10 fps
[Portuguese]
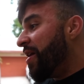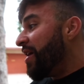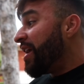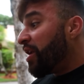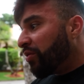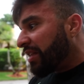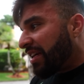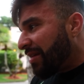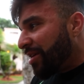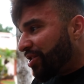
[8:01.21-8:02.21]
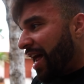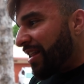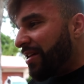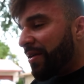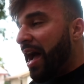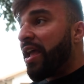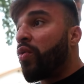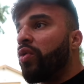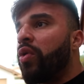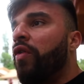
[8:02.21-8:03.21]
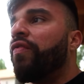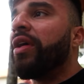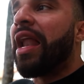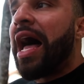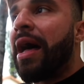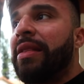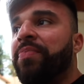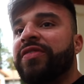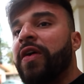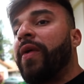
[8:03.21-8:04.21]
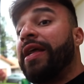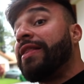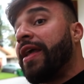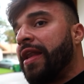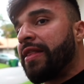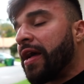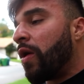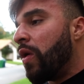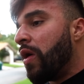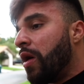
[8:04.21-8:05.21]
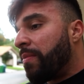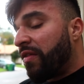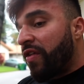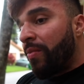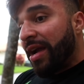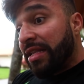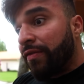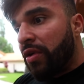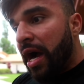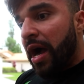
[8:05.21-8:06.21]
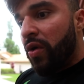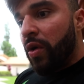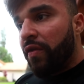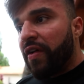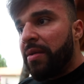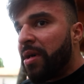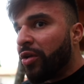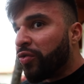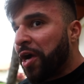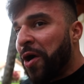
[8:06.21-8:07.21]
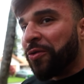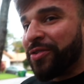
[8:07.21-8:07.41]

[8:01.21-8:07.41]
E ele não tá sabendo de nada. Aí quando eu fui lá, depois da quarentena e tal, para ver como é que tava o carro, eu falei, mano, o carro não